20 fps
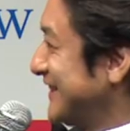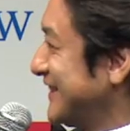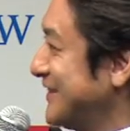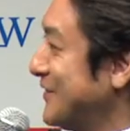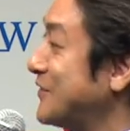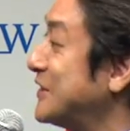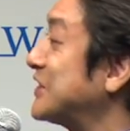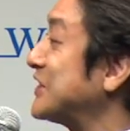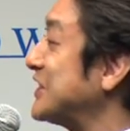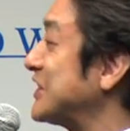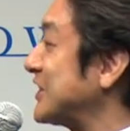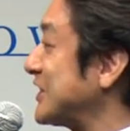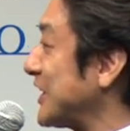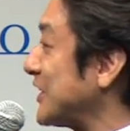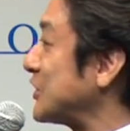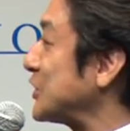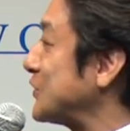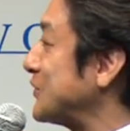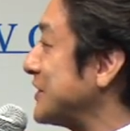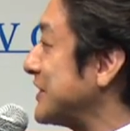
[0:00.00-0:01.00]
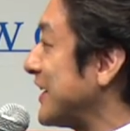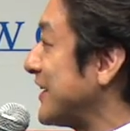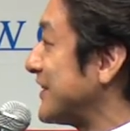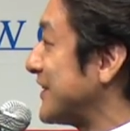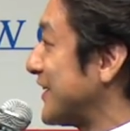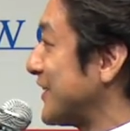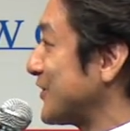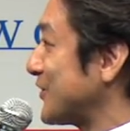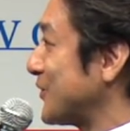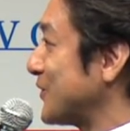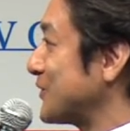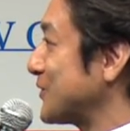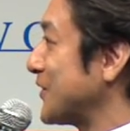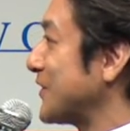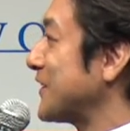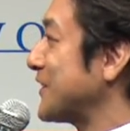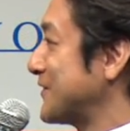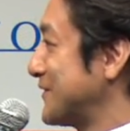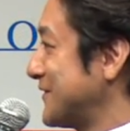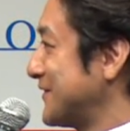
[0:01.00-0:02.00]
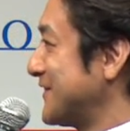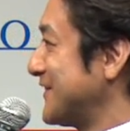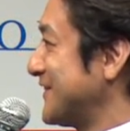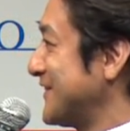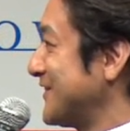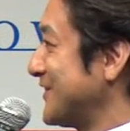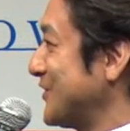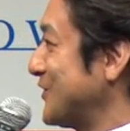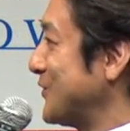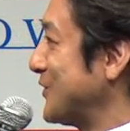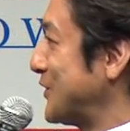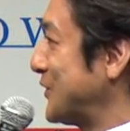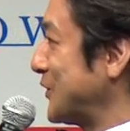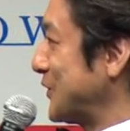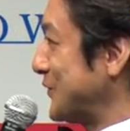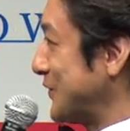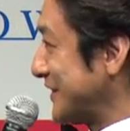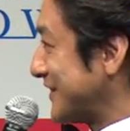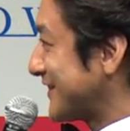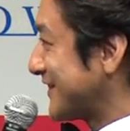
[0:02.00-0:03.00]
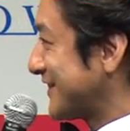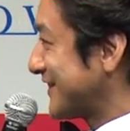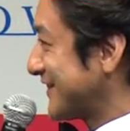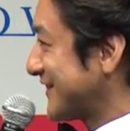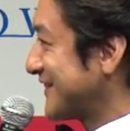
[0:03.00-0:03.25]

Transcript: でも一日楽しみたいなとそんなふうに思っております。そう